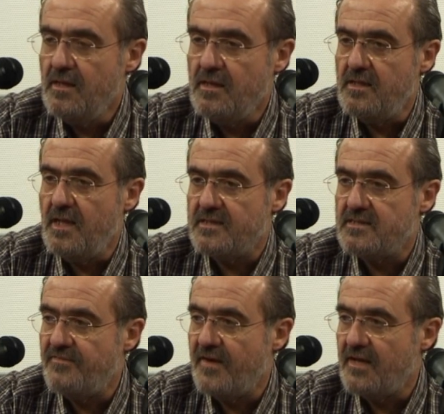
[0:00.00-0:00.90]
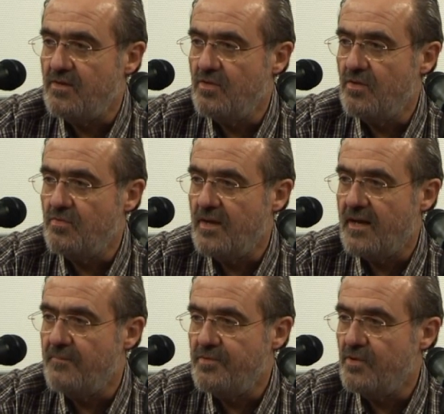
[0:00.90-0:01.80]
i DS fanno una
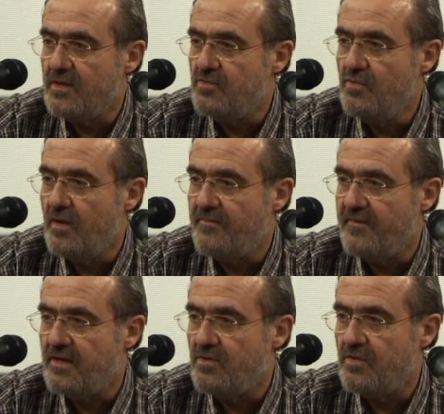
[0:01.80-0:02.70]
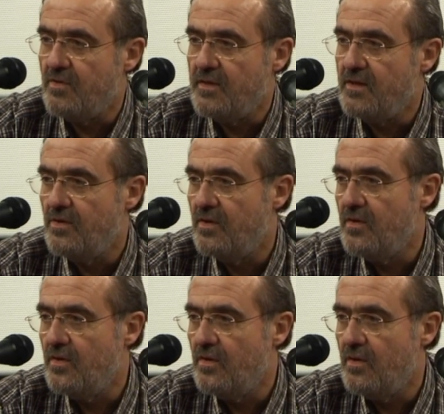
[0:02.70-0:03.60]
campionatura, fanno
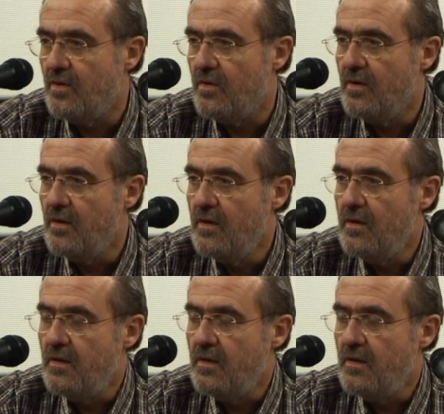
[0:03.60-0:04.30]
loro,